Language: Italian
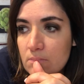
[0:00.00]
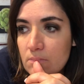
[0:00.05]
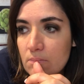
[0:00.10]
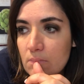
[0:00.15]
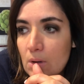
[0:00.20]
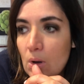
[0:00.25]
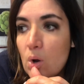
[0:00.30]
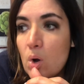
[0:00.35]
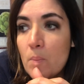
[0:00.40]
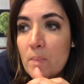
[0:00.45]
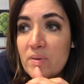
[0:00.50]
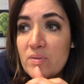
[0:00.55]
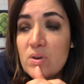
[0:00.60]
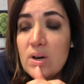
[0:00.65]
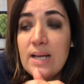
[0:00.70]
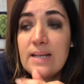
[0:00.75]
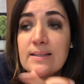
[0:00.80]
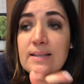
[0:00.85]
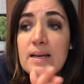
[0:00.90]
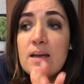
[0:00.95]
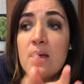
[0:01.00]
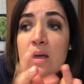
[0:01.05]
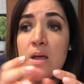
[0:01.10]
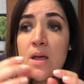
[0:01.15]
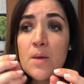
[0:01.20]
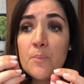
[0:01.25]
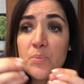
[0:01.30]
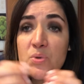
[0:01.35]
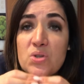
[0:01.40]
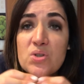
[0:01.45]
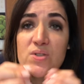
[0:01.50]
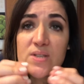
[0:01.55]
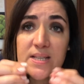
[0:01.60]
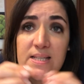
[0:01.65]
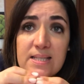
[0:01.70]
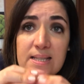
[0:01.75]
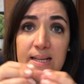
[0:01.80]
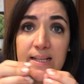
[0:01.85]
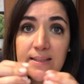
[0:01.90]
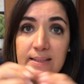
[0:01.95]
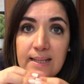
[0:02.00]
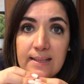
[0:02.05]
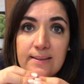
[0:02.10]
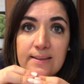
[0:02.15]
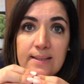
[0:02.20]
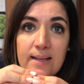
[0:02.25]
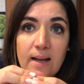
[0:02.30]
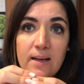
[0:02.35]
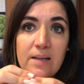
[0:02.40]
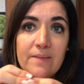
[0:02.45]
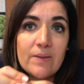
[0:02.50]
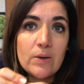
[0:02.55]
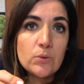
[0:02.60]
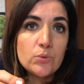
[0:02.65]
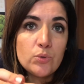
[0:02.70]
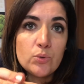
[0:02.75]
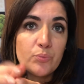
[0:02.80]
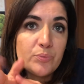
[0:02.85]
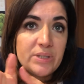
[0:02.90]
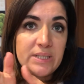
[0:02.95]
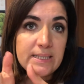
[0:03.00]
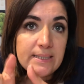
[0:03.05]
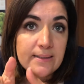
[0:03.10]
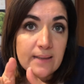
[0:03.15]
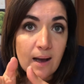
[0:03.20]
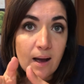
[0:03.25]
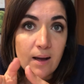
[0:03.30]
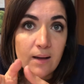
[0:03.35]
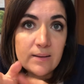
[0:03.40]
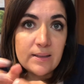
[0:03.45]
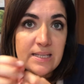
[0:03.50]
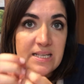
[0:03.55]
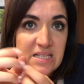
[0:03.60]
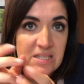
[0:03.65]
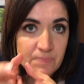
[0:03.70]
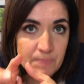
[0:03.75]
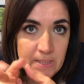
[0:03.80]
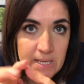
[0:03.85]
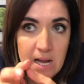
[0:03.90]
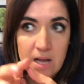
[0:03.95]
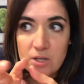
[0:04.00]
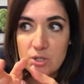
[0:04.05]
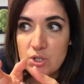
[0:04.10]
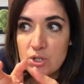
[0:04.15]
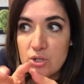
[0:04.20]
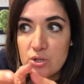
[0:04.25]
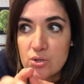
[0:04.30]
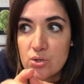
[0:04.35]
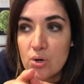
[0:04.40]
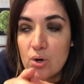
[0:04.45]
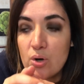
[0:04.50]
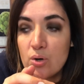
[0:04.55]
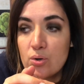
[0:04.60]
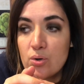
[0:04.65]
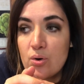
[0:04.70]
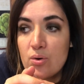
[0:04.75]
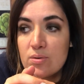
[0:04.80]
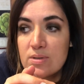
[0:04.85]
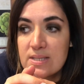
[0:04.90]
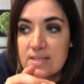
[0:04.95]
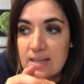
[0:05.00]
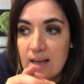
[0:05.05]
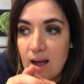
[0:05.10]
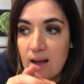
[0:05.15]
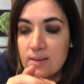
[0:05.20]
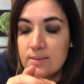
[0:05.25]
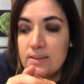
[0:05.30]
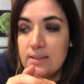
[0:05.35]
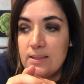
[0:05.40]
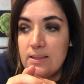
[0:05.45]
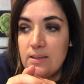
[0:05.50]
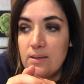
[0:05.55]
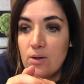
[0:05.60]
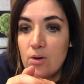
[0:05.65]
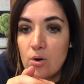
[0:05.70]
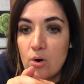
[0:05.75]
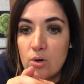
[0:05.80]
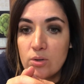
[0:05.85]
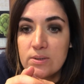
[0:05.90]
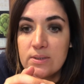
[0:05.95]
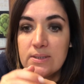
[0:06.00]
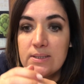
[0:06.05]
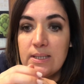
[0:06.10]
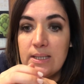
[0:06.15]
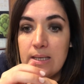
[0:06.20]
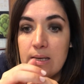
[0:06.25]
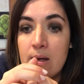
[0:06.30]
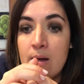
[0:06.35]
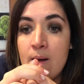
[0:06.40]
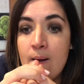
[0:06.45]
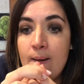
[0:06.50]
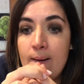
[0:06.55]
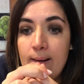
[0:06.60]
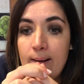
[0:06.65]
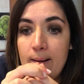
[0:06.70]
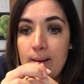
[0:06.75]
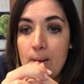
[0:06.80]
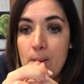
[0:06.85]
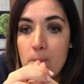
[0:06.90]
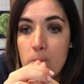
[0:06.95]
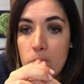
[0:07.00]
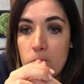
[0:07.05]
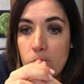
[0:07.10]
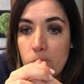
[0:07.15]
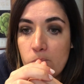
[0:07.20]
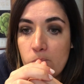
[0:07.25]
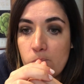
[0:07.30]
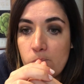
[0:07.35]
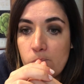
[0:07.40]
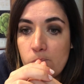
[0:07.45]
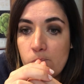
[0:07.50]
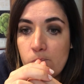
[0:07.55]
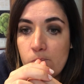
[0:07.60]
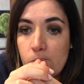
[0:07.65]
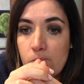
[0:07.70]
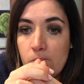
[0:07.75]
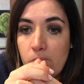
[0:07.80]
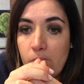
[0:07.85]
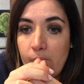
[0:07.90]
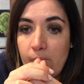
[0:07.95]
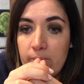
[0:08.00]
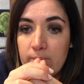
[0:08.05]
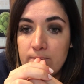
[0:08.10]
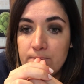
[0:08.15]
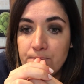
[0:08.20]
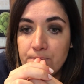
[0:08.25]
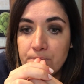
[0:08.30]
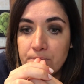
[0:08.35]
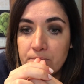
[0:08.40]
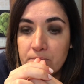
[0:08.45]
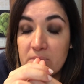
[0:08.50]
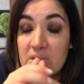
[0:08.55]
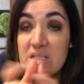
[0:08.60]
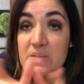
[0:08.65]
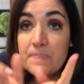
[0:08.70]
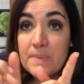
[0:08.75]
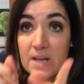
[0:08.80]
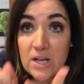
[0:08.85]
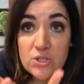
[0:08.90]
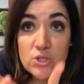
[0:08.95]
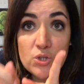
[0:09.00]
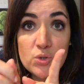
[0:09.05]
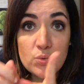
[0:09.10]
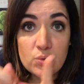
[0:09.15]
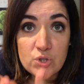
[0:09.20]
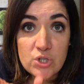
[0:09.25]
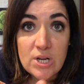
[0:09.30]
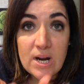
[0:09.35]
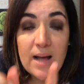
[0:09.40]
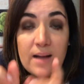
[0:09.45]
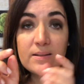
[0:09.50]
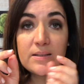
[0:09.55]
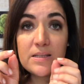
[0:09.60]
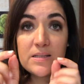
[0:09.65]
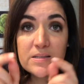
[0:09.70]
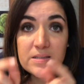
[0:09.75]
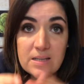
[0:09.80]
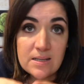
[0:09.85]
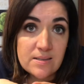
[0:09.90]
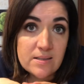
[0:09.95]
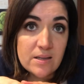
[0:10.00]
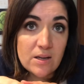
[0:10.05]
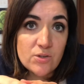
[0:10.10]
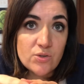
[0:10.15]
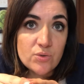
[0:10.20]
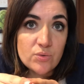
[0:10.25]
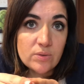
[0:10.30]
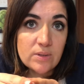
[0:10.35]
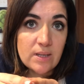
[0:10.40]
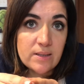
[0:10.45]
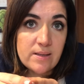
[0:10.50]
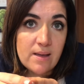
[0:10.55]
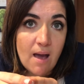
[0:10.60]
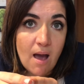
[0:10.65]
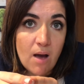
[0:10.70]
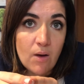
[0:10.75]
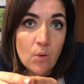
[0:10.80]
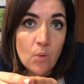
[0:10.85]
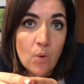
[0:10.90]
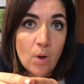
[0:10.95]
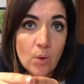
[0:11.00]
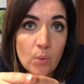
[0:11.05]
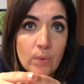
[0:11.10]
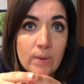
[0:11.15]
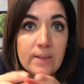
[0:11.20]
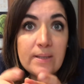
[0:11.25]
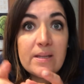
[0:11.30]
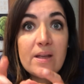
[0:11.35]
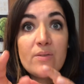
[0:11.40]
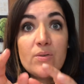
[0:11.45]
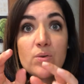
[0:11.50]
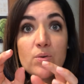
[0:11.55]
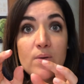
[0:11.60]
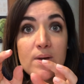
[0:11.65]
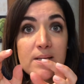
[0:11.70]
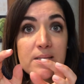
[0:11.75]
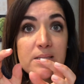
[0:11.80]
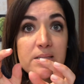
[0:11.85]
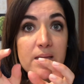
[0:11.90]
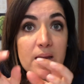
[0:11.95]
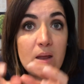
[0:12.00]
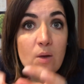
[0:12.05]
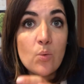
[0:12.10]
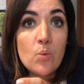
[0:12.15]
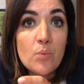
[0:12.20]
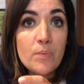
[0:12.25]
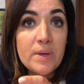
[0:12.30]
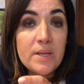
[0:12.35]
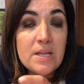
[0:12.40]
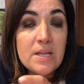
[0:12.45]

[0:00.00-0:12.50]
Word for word: come volete bisogna stare attenti al livello di umidità gli spinaci sono stati cotti ehm, spinaci surgelati senza aggiunta di acqua, quindi devono essere umidi